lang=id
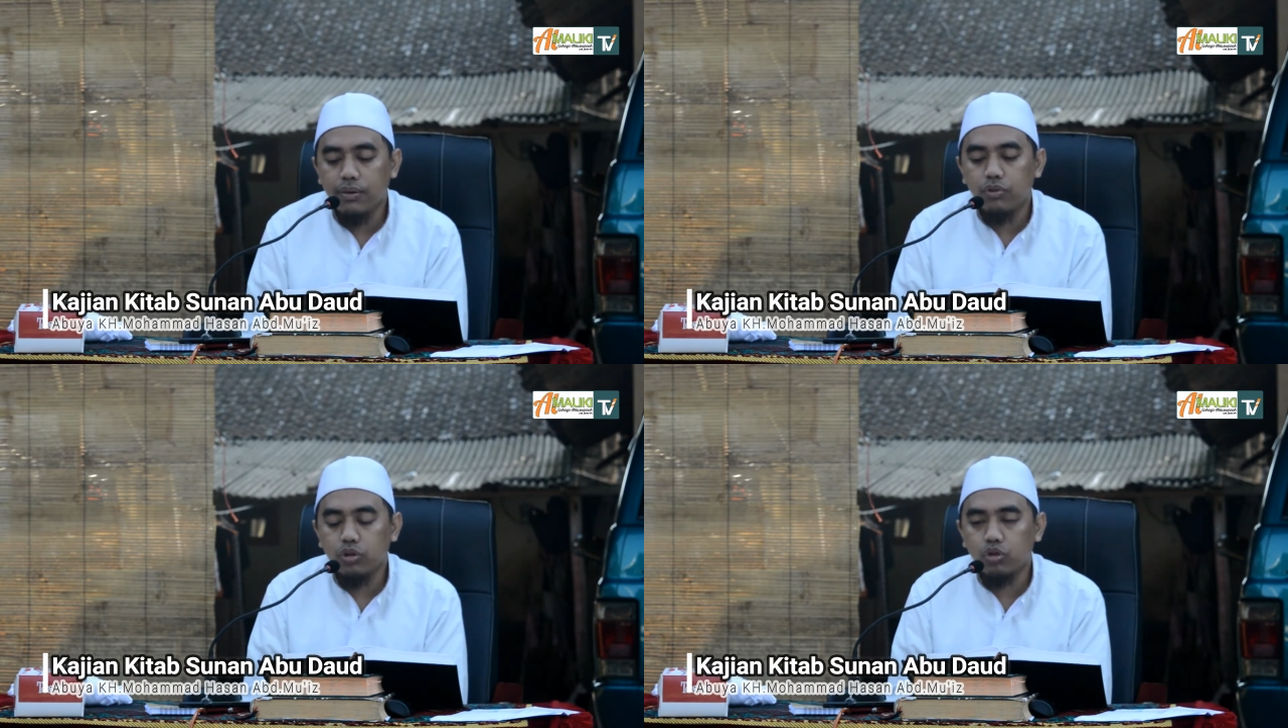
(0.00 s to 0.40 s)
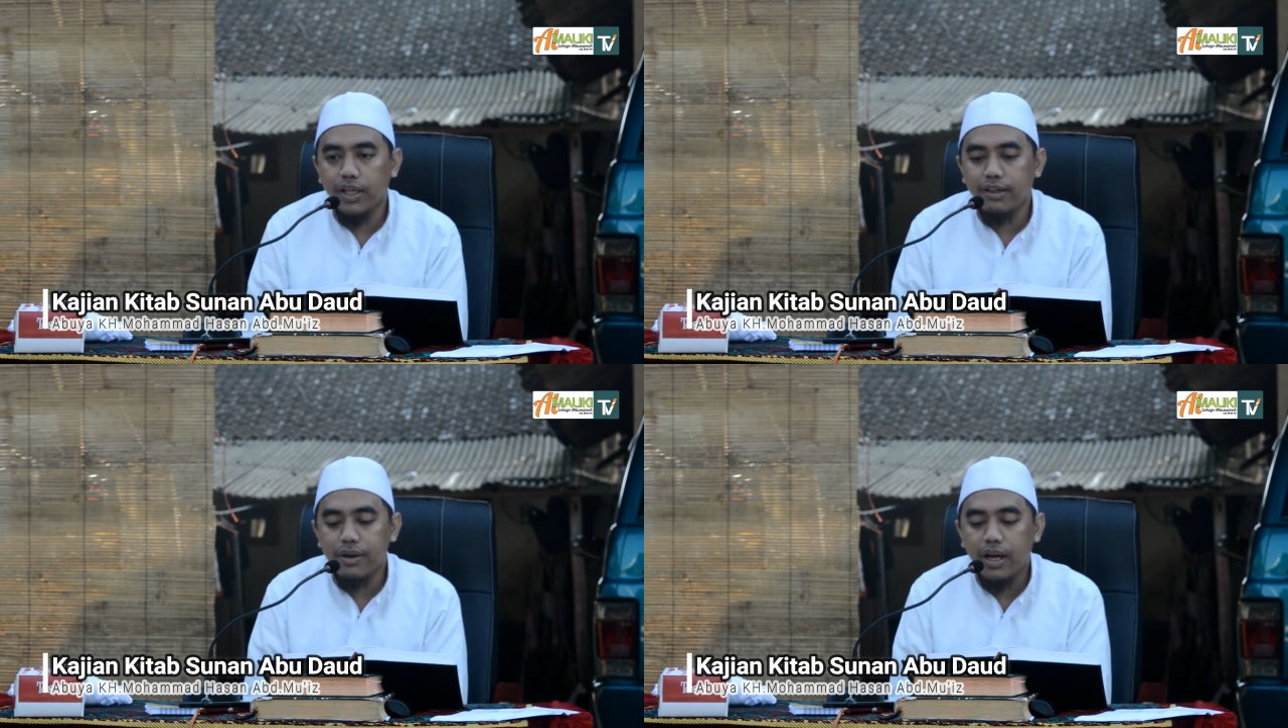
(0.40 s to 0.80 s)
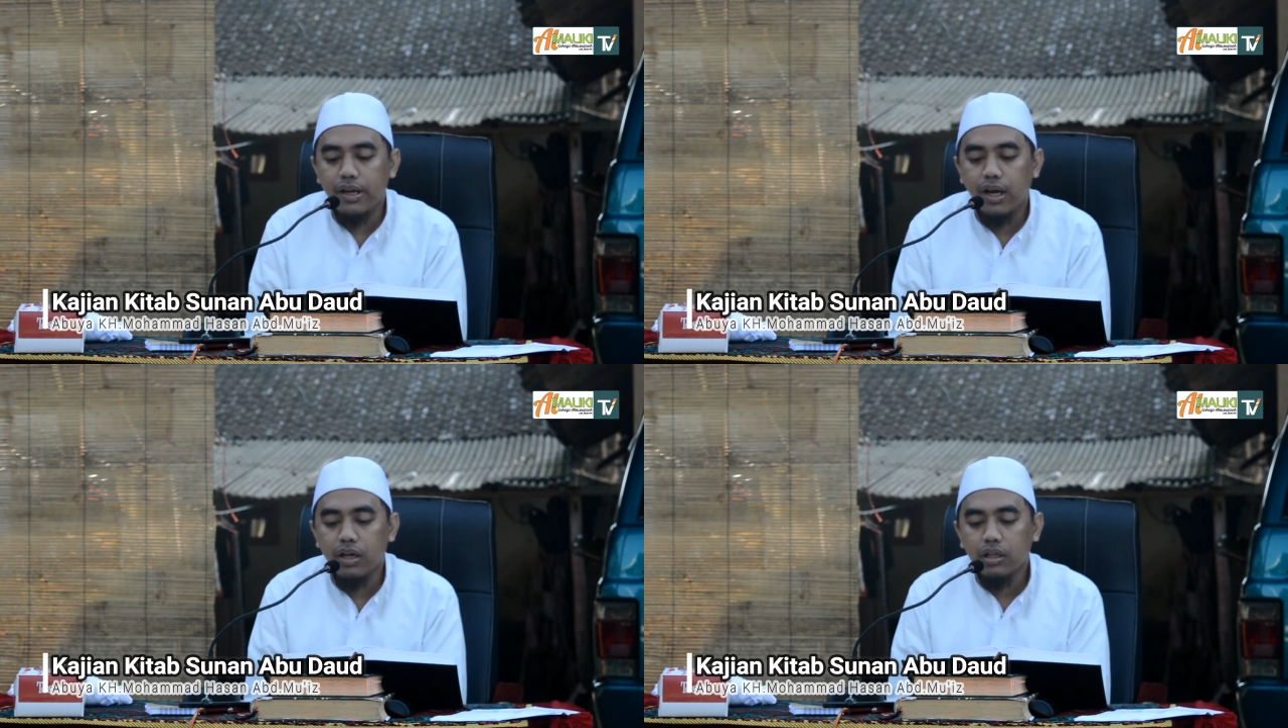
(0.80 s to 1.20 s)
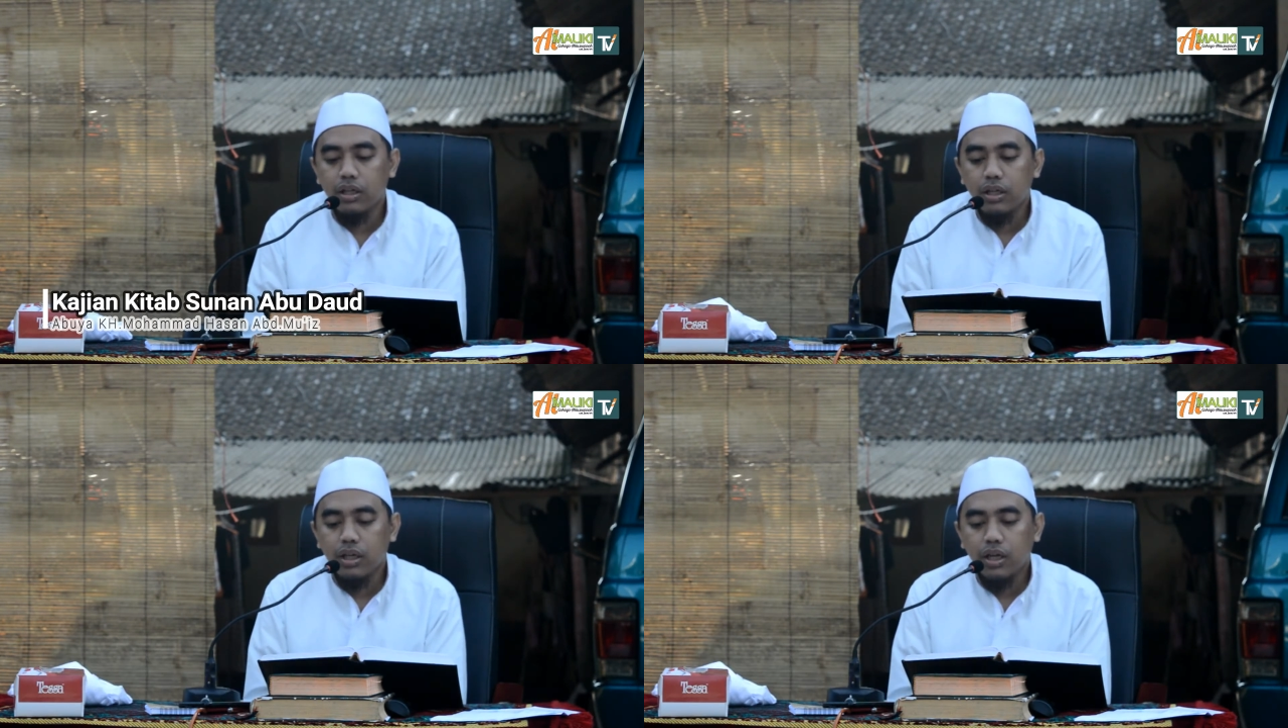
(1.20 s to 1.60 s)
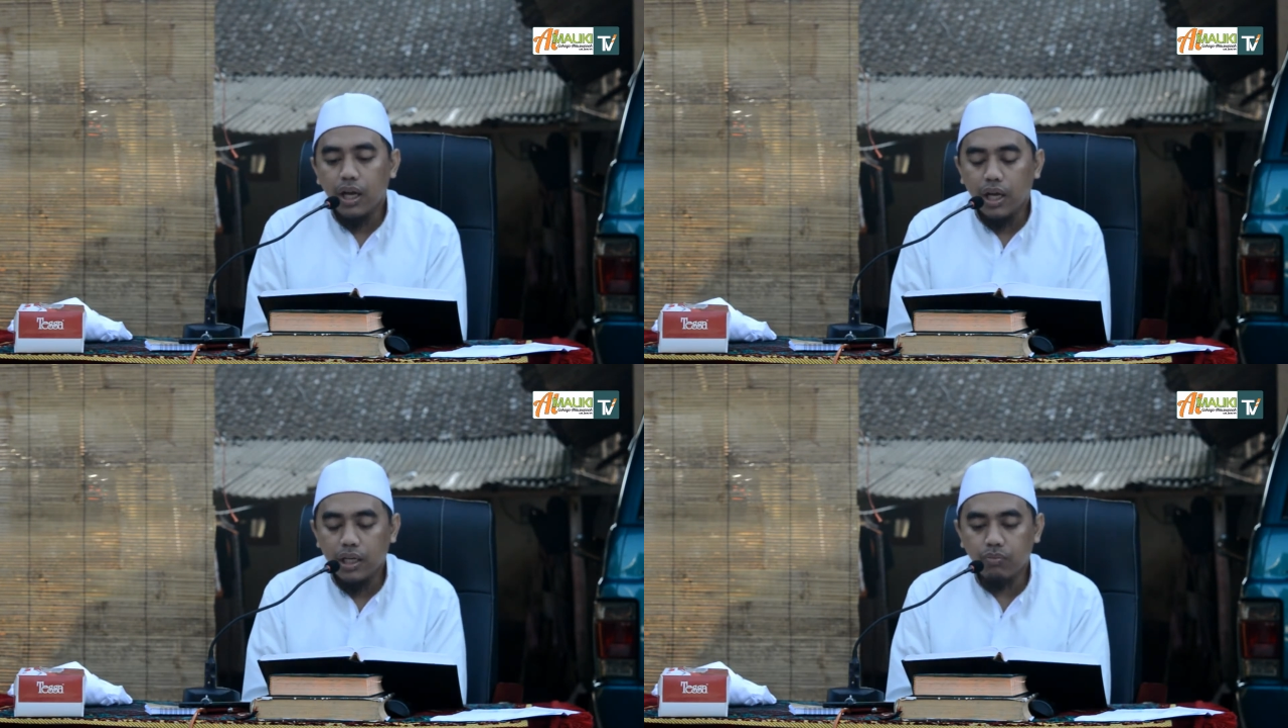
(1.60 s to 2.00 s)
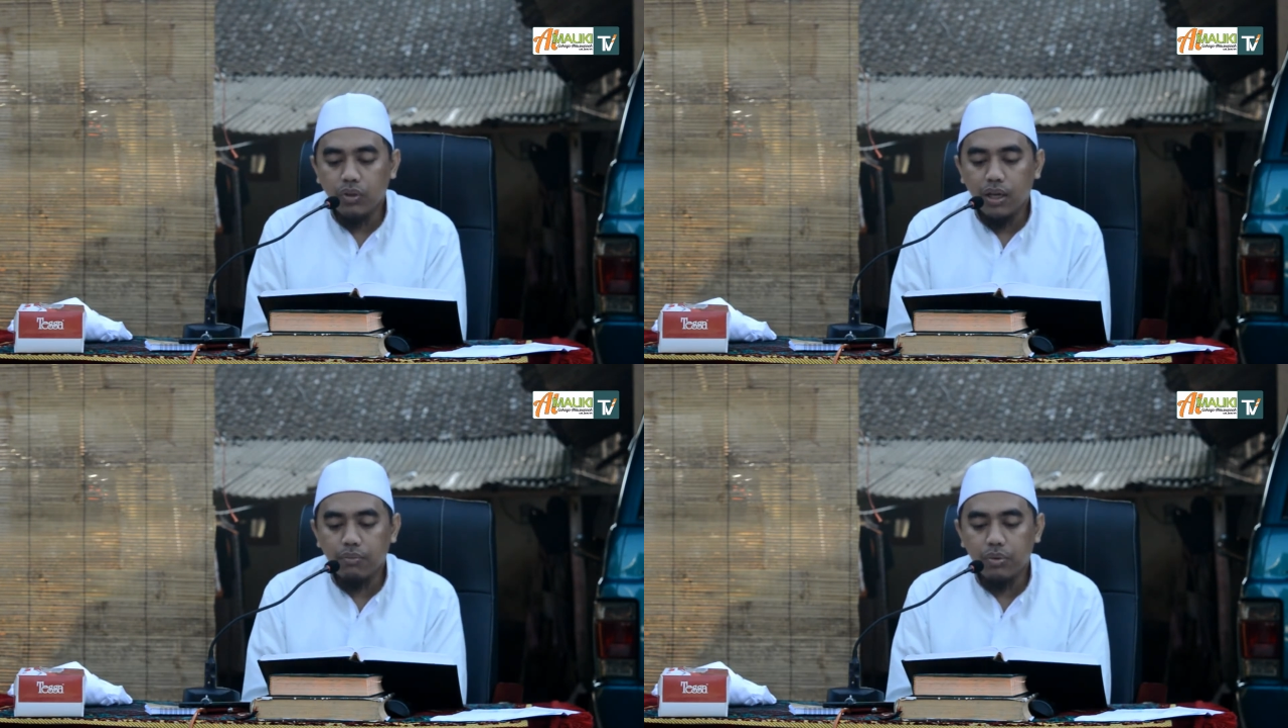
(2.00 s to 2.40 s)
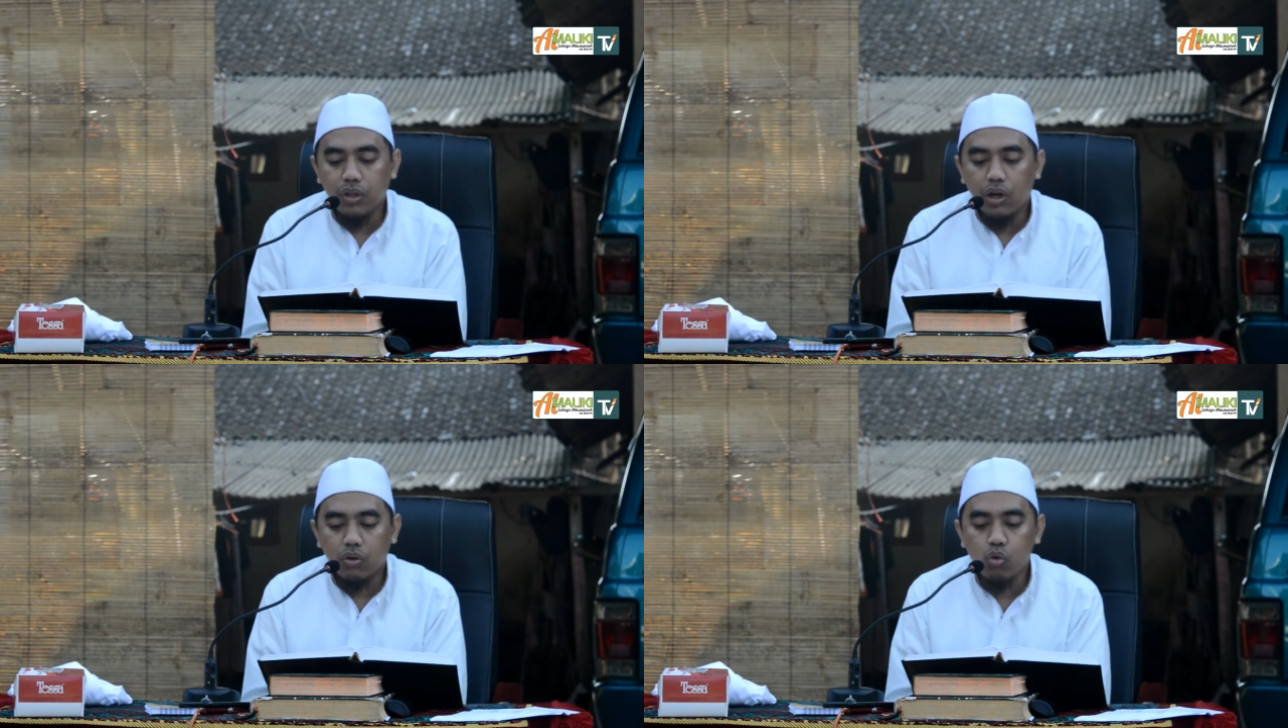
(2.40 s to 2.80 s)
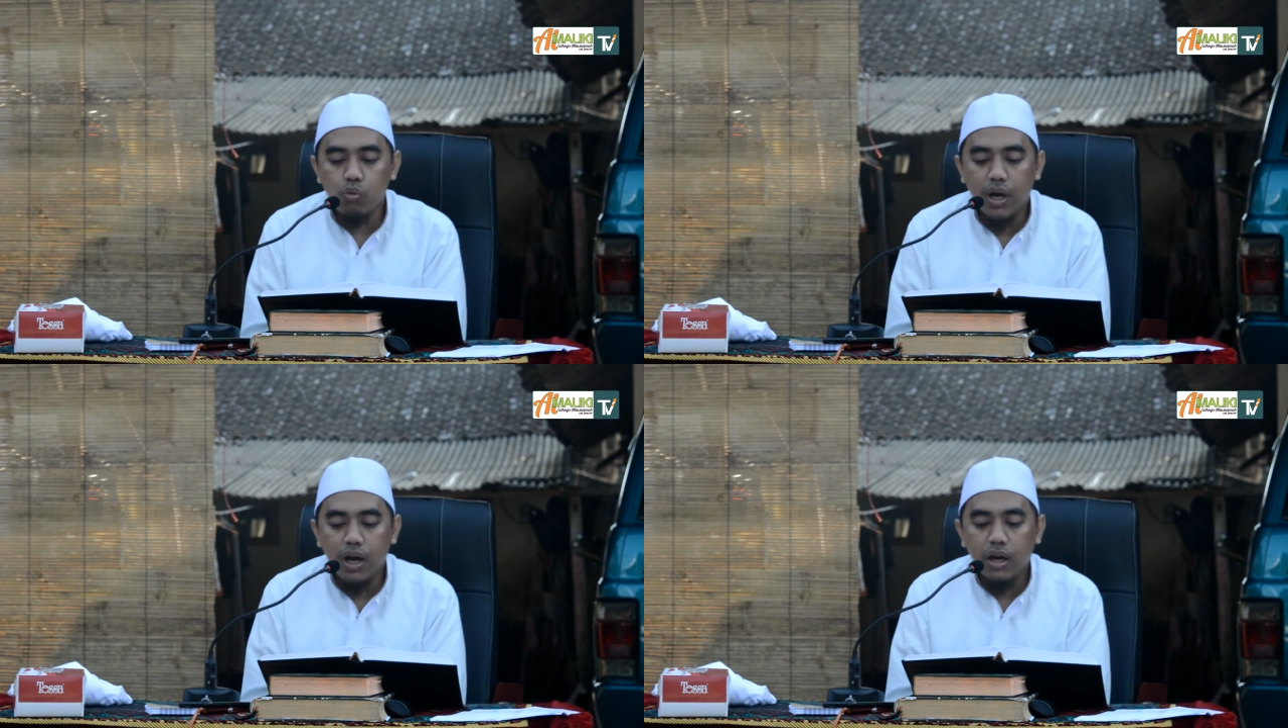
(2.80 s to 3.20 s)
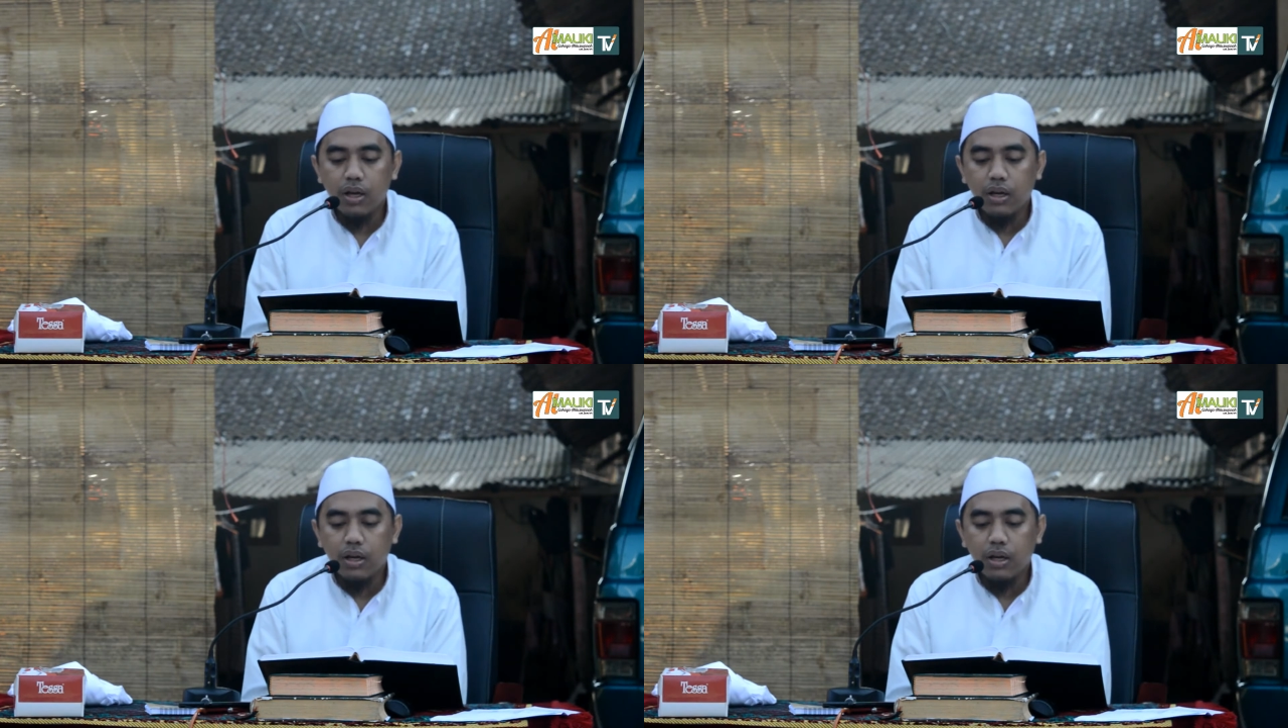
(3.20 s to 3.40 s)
ibnu Sulaimana an ibni Abi Aruba